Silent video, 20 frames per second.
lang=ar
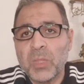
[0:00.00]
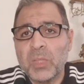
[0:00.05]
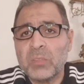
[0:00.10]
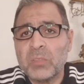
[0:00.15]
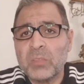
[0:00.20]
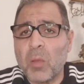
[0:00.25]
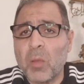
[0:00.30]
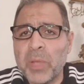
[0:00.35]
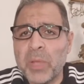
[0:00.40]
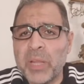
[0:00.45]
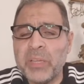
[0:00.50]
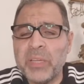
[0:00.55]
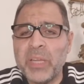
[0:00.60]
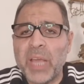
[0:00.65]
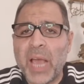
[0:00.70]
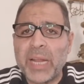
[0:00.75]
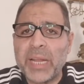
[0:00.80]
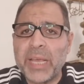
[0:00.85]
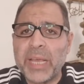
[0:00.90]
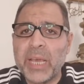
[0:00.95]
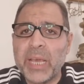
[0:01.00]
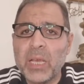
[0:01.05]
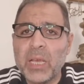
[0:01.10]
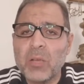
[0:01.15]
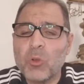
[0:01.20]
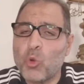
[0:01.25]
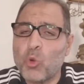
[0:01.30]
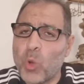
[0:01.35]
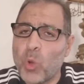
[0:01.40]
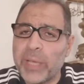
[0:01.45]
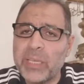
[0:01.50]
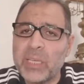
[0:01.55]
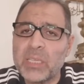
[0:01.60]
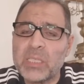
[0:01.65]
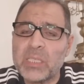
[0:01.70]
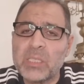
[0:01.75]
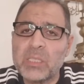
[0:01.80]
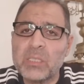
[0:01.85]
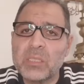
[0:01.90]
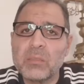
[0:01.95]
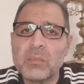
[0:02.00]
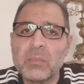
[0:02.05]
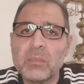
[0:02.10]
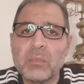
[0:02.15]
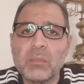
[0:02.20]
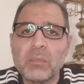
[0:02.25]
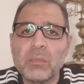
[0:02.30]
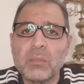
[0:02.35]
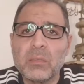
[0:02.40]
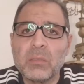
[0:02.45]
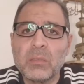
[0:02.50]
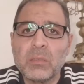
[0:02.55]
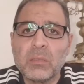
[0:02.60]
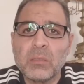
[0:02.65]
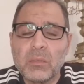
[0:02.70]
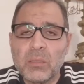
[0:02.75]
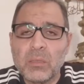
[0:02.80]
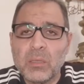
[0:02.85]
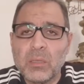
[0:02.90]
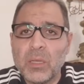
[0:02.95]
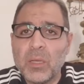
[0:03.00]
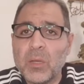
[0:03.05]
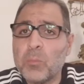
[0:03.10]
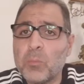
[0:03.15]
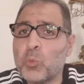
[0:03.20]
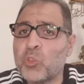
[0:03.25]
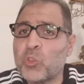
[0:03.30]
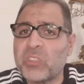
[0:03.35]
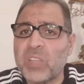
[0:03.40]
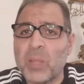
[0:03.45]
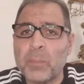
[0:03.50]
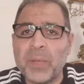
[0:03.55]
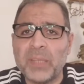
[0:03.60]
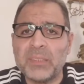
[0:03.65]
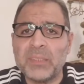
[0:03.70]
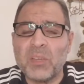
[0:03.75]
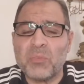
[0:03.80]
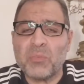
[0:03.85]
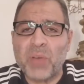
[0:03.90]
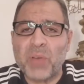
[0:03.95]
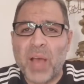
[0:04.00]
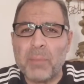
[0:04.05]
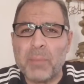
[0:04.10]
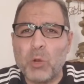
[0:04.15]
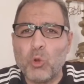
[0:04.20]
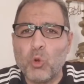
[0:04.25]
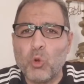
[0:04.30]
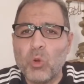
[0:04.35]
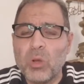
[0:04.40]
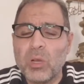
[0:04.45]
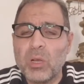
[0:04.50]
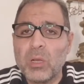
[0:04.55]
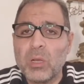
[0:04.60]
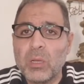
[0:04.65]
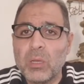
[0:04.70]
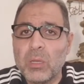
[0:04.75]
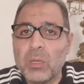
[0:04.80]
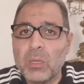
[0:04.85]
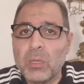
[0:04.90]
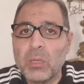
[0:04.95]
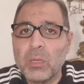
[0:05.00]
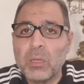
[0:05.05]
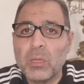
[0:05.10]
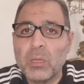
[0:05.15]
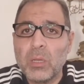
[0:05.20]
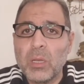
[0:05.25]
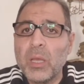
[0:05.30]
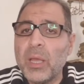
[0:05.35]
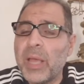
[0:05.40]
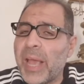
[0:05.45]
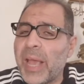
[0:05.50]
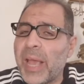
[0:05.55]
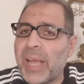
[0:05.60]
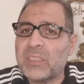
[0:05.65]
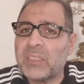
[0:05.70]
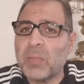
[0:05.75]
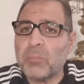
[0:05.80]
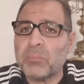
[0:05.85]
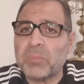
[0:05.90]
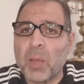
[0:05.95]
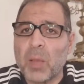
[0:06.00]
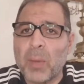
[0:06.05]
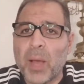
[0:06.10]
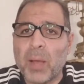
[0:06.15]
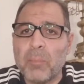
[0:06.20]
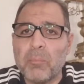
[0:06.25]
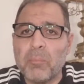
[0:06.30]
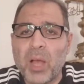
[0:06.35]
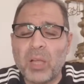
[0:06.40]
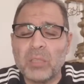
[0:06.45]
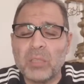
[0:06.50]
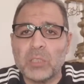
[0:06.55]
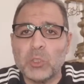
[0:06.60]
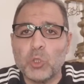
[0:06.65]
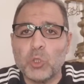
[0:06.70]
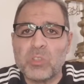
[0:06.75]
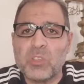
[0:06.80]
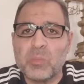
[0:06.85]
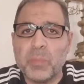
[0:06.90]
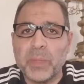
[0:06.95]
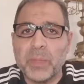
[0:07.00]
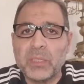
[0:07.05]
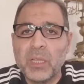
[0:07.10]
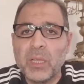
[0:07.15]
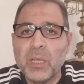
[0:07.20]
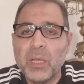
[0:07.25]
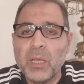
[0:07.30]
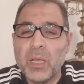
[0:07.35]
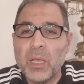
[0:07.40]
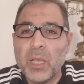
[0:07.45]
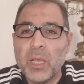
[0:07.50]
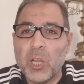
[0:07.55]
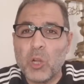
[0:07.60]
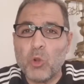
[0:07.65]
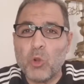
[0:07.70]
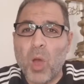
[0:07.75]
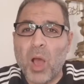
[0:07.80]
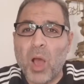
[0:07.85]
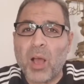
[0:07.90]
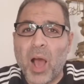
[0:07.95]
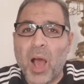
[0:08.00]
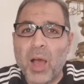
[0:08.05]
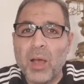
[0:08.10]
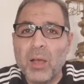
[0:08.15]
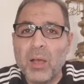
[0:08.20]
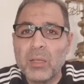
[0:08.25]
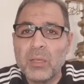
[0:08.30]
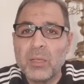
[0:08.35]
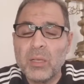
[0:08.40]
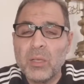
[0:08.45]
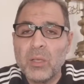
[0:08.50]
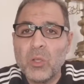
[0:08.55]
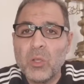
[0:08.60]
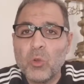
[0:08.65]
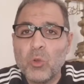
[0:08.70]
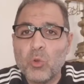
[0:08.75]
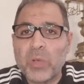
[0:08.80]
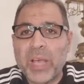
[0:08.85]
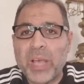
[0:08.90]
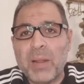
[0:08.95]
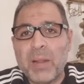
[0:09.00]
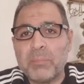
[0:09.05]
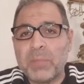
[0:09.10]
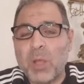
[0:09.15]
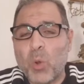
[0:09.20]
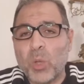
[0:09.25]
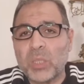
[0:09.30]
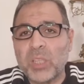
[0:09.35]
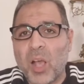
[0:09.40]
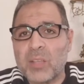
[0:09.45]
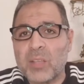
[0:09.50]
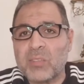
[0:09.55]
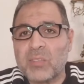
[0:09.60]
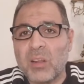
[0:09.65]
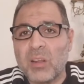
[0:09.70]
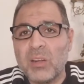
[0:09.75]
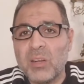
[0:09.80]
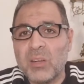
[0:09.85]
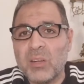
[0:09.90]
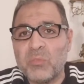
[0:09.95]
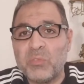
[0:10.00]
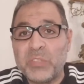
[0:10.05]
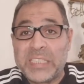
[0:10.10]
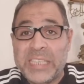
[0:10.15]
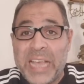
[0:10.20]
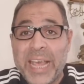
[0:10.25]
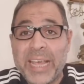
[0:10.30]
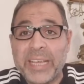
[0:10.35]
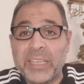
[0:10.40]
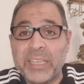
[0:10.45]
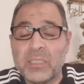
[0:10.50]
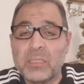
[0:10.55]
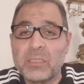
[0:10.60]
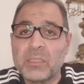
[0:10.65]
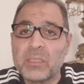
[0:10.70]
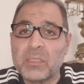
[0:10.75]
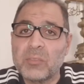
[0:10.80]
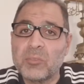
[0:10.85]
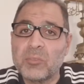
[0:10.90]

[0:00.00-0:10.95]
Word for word: طمني عليه كويس مستمر في عمله قدم طبعا محضر يثبت الواقعه الكلام دوت حصل في زايد